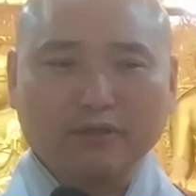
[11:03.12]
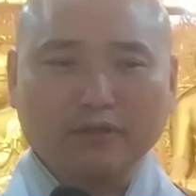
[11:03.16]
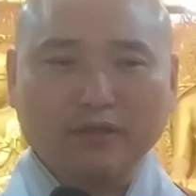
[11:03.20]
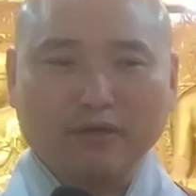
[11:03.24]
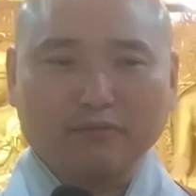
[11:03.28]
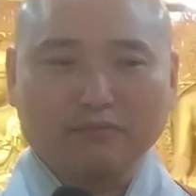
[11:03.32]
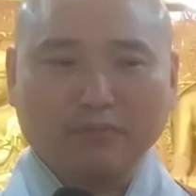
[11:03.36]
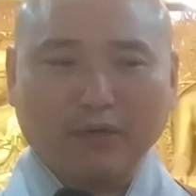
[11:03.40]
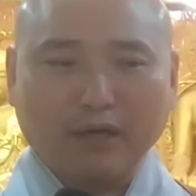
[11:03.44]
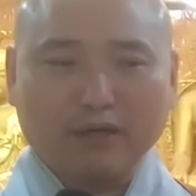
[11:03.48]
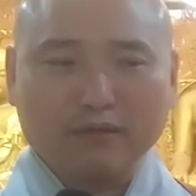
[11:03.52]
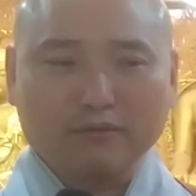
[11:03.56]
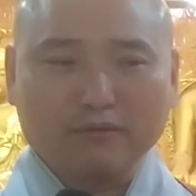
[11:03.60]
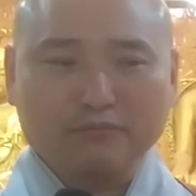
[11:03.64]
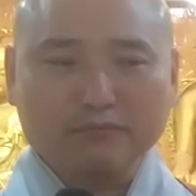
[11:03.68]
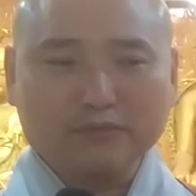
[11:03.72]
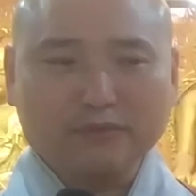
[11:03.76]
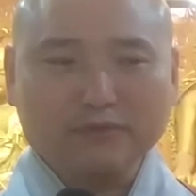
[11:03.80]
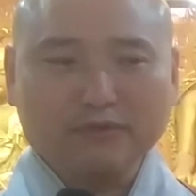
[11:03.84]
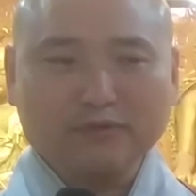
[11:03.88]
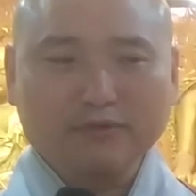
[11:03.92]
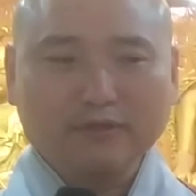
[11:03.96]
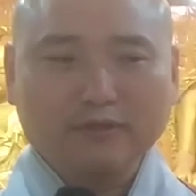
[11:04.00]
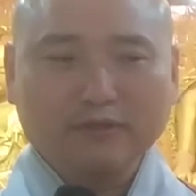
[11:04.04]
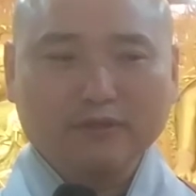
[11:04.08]
대한
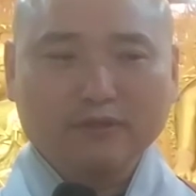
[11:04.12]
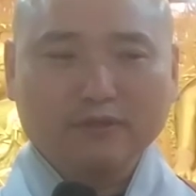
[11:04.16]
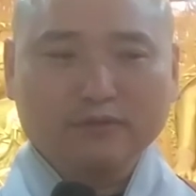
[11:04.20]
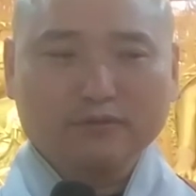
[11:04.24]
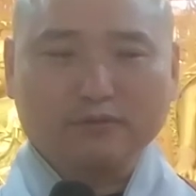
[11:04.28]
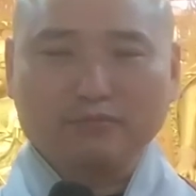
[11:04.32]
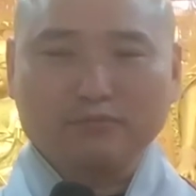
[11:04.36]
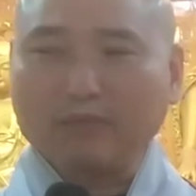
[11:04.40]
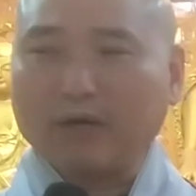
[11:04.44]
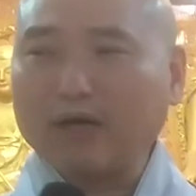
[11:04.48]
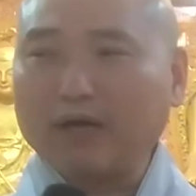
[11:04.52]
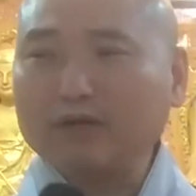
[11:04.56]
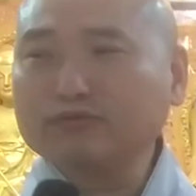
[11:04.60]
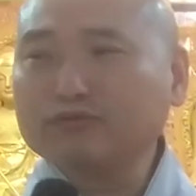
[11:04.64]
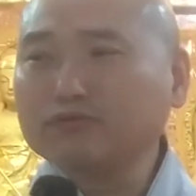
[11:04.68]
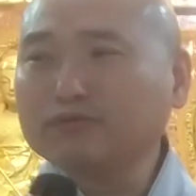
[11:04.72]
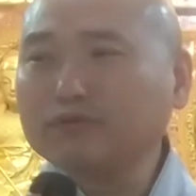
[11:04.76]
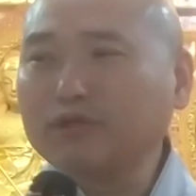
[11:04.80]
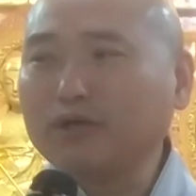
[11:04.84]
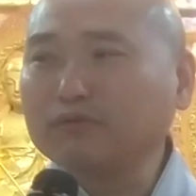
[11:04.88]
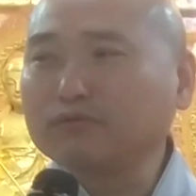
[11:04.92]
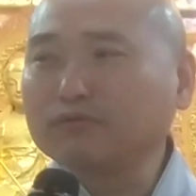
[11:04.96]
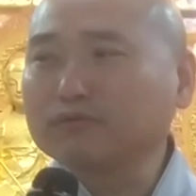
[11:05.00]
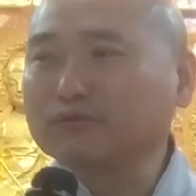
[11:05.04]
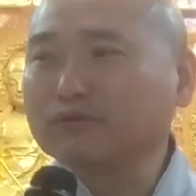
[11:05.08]
마음이 좀
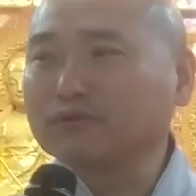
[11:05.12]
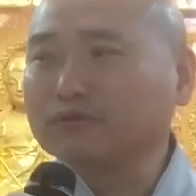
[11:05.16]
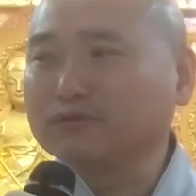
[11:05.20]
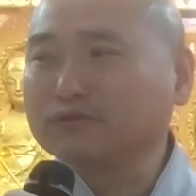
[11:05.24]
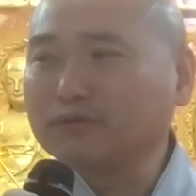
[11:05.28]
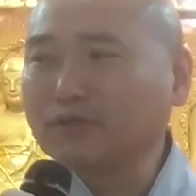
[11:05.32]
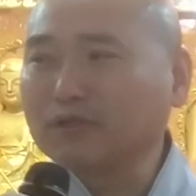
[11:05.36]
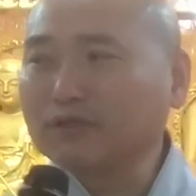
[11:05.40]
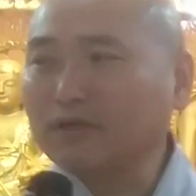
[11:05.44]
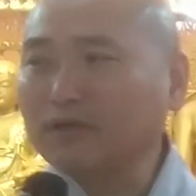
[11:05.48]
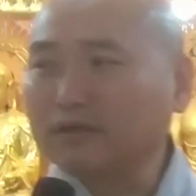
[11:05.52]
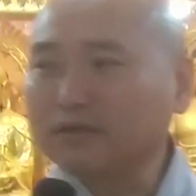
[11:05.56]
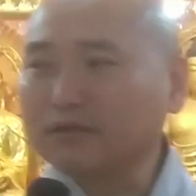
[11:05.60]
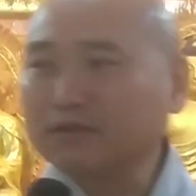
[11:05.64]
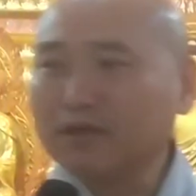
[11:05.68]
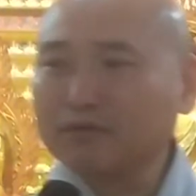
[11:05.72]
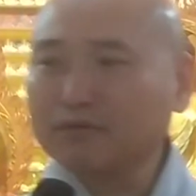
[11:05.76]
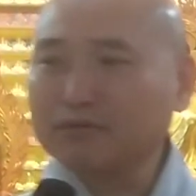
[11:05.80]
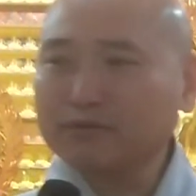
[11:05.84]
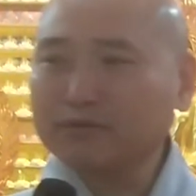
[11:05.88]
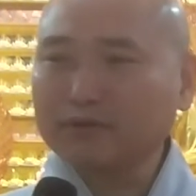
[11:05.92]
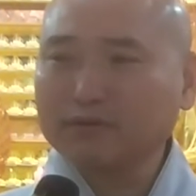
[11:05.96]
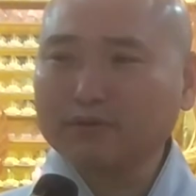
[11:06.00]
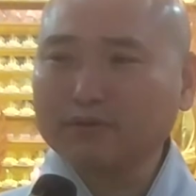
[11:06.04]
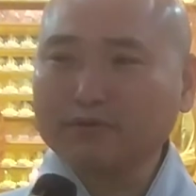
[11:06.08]
하수라고 저는 생각을
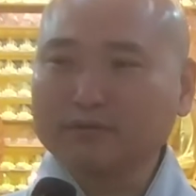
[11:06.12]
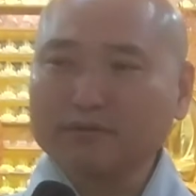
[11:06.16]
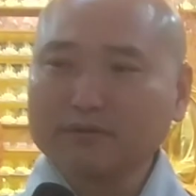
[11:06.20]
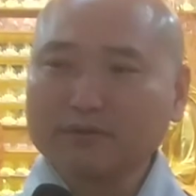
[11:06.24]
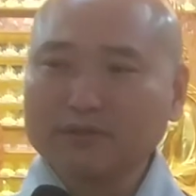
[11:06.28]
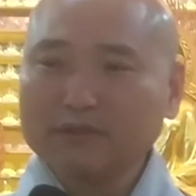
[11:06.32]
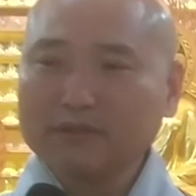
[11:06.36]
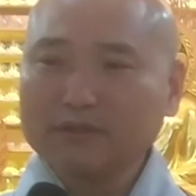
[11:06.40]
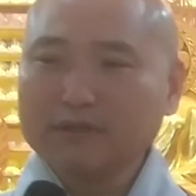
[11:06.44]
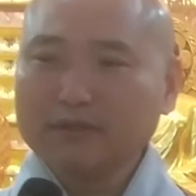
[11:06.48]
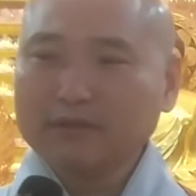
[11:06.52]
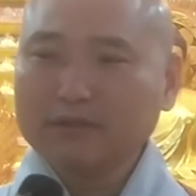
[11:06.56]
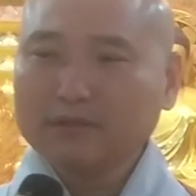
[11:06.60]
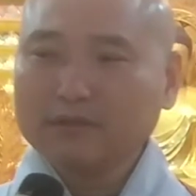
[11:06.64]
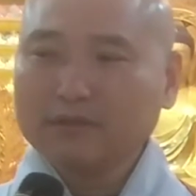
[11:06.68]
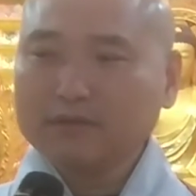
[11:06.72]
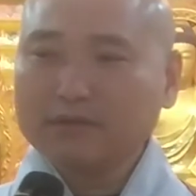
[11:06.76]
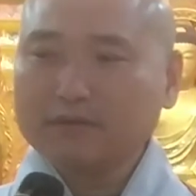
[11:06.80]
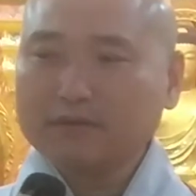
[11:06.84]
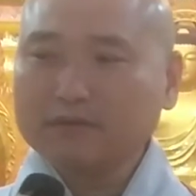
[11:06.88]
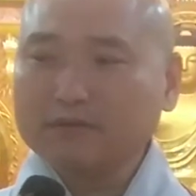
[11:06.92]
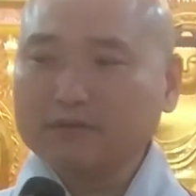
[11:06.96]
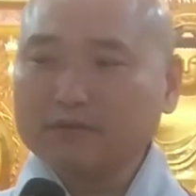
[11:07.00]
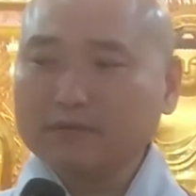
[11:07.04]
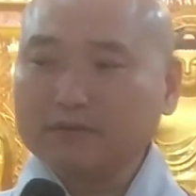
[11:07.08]
하고요.
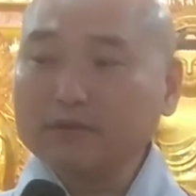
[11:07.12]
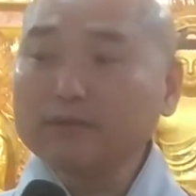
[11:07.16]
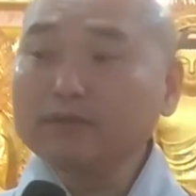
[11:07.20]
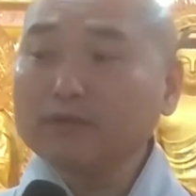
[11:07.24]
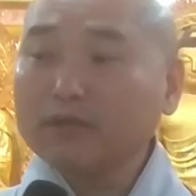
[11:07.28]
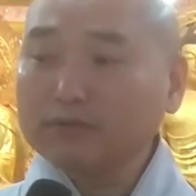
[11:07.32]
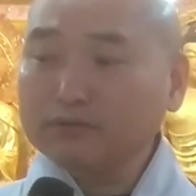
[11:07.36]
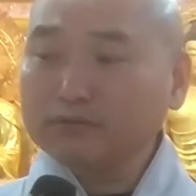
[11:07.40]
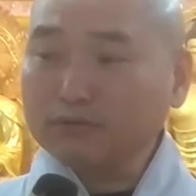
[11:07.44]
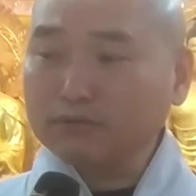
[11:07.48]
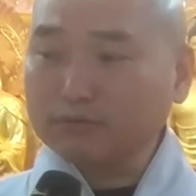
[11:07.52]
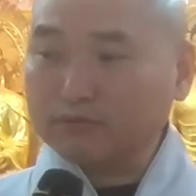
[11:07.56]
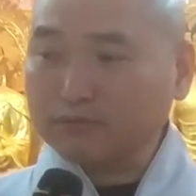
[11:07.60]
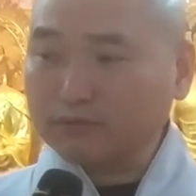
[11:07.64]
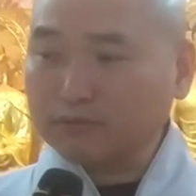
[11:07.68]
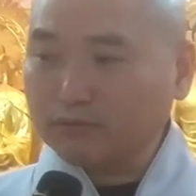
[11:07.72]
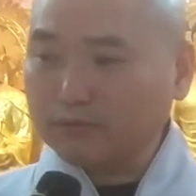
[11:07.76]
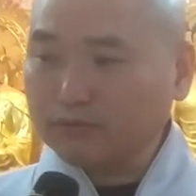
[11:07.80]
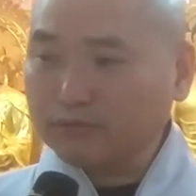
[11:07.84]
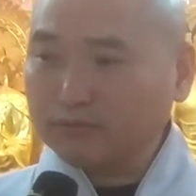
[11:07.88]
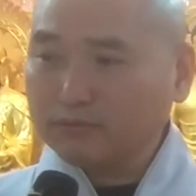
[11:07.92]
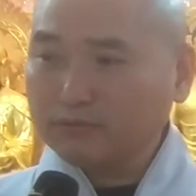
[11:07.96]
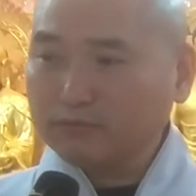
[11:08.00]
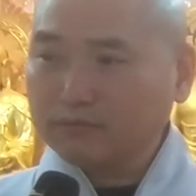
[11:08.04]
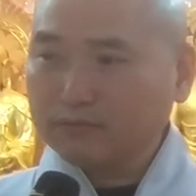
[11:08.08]
예, 인간적으로
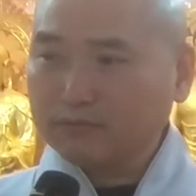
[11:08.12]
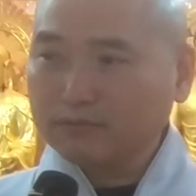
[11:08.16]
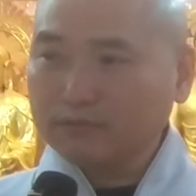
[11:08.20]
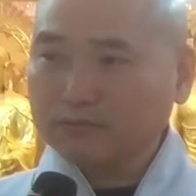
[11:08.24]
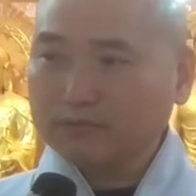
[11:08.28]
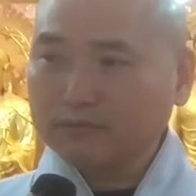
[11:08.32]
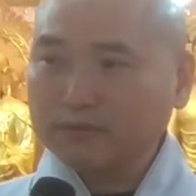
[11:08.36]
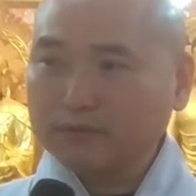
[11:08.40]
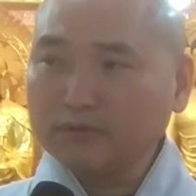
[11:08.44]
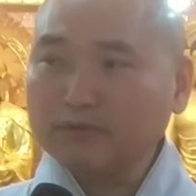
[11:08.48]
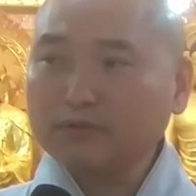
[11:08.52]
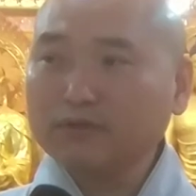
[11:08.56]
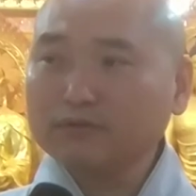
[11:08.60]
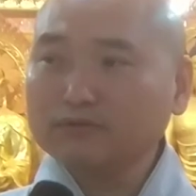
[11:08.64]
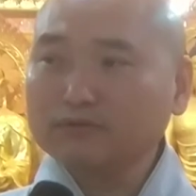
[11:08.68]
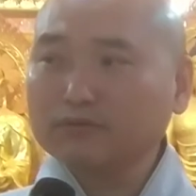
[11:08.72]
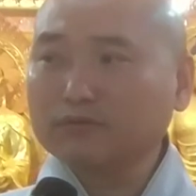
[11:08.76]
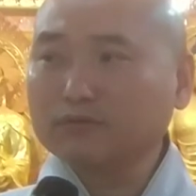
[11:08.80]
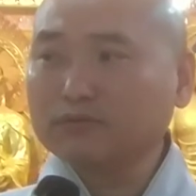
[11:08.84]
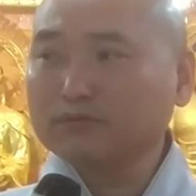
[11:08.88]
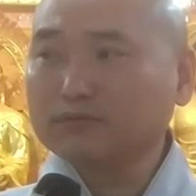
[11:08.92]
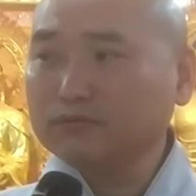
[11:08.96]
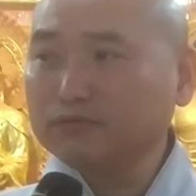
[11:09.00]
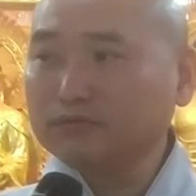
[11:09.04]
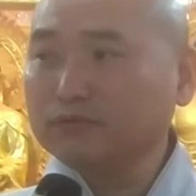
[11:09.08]

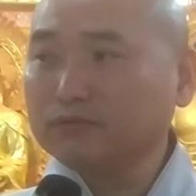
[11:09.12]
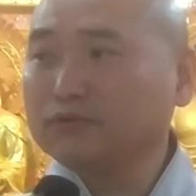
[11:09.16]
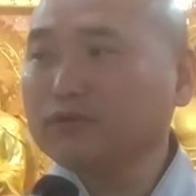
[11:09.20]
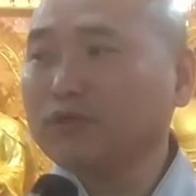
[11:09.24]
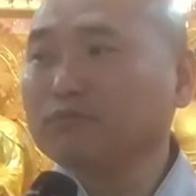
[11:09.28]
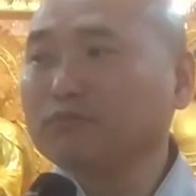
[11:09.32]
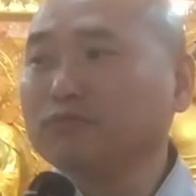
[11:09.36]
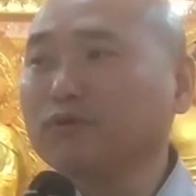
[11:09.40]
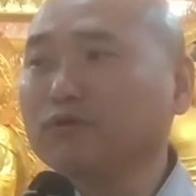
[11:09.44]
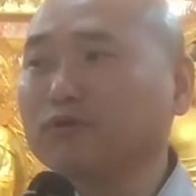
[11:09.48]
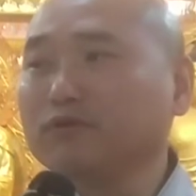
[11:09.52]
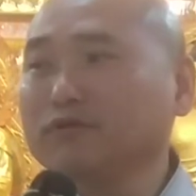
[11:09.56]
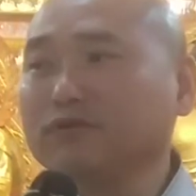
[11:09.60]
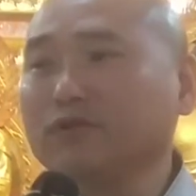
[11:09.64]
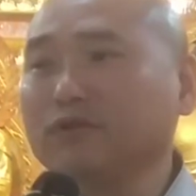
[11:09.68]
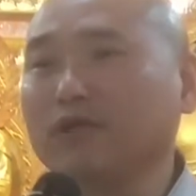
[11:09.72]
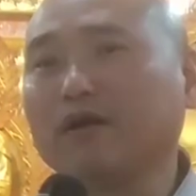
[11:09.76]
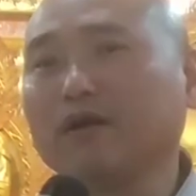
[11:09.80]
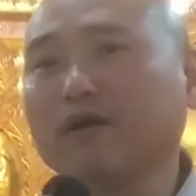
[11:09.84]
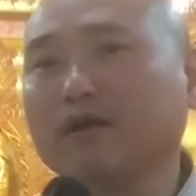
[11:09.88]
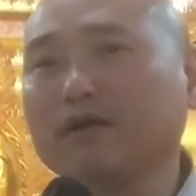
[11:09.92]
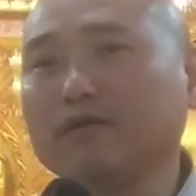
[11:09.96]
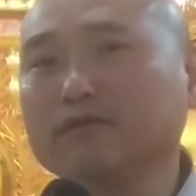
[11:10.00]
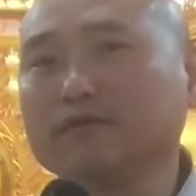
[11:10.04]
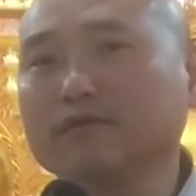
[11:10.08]
인간적으로 생명을
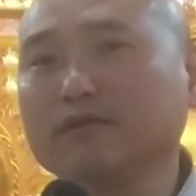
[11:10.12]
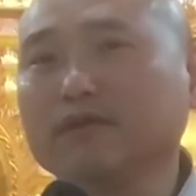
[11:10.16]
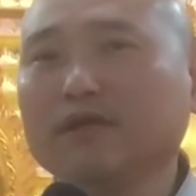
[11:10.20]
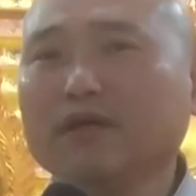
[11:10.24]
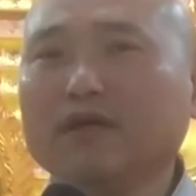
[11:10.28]
사랑하는